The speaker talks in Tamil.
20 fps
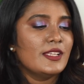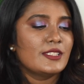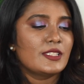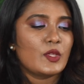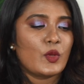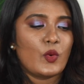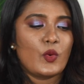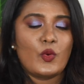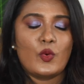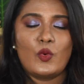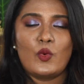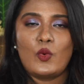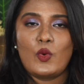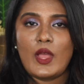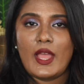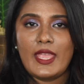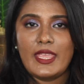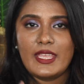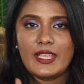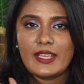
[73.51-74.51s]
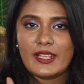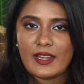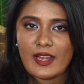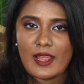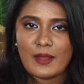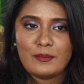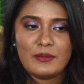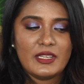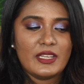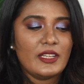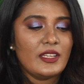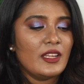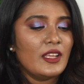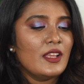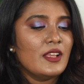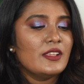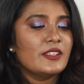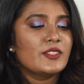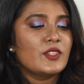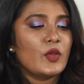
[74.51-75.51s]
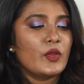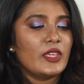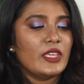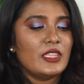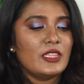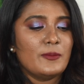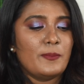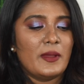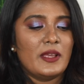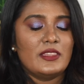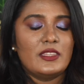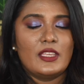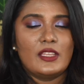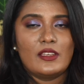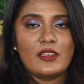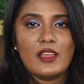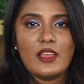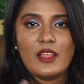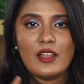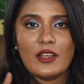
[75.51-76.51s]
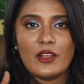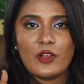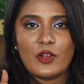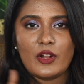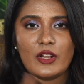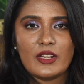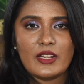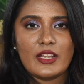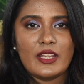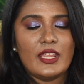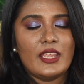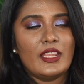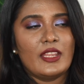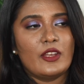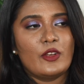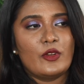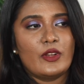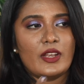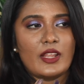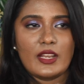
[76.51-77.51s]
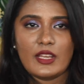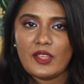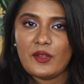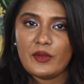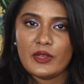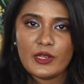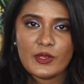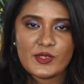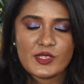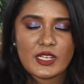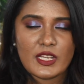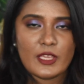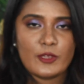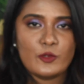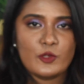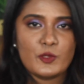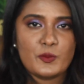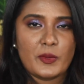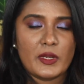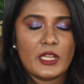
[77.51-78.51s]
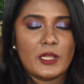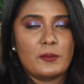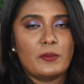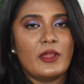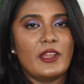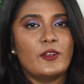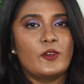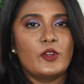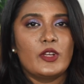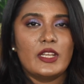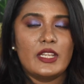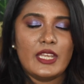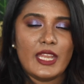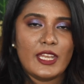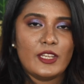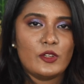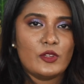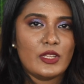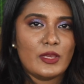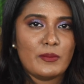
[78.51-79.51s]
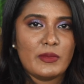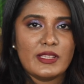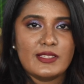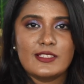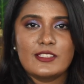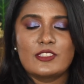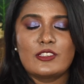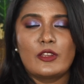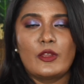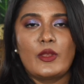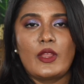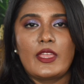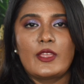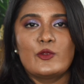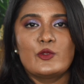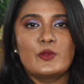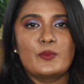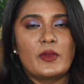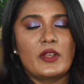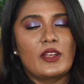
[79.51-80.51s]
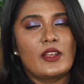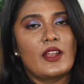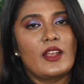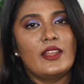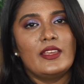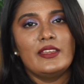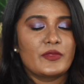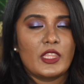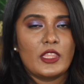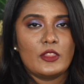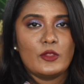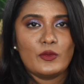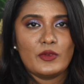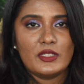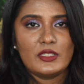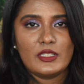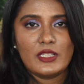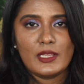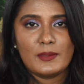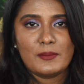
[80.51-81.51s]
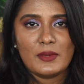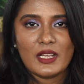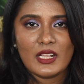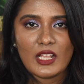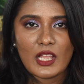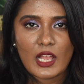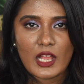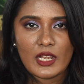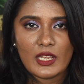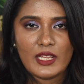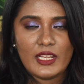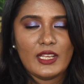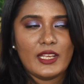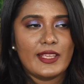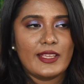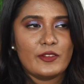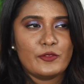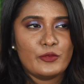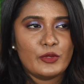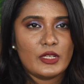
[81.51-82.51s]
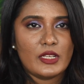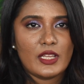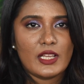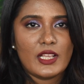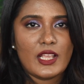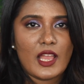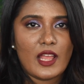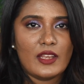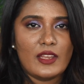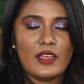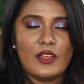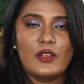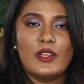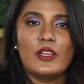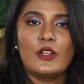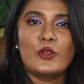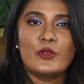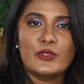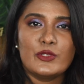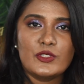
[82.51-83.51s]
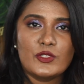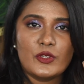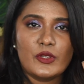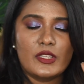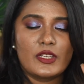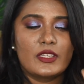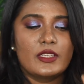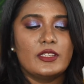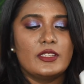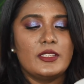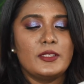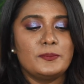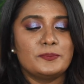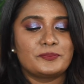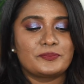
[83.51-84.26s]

ஸோ ஐ கிராப்ட் இட் ஸோ இது பார்த்தீங்கன்னா நான் ஆல்ரெடி என்னோட நிறைய வீடியோஸில் நான் யூஸ் பண்ணியிருப்பேன் என்னோட டே டு டே பேசிஸ்லையும் நான் யூஸ் பண்ணனால இதுவும் அந்த டப்பா காலி லைக் ஃபுல்லாக காலி ஆகல கொஞ்சம் இருக்கு